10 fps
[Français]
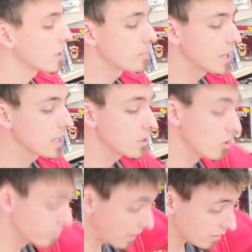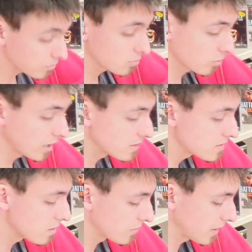les prix bas, on est à
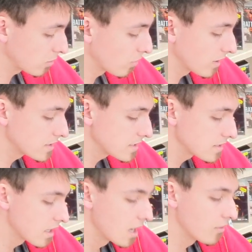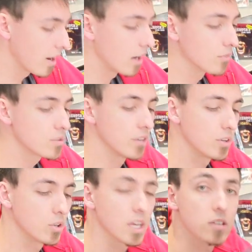19,90. Voilà, vous avez
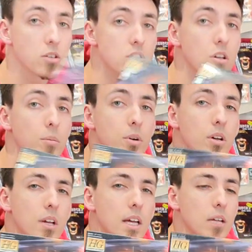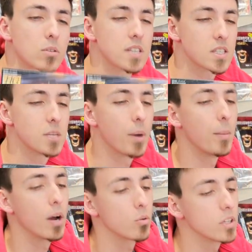le garde Custom. Donc ça c'est pas
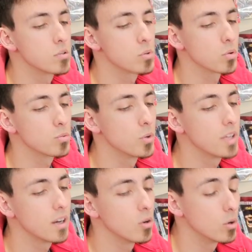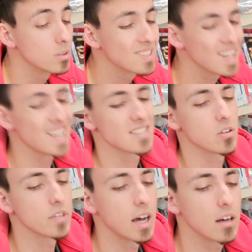mal, on est sur du modèle très
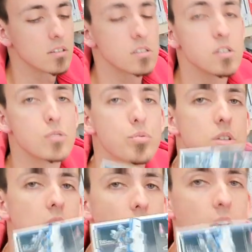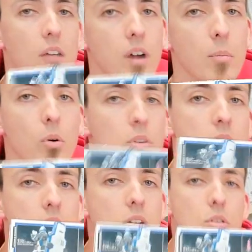standard, si je puis dire. Hein, là vraiment on
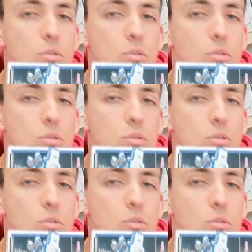est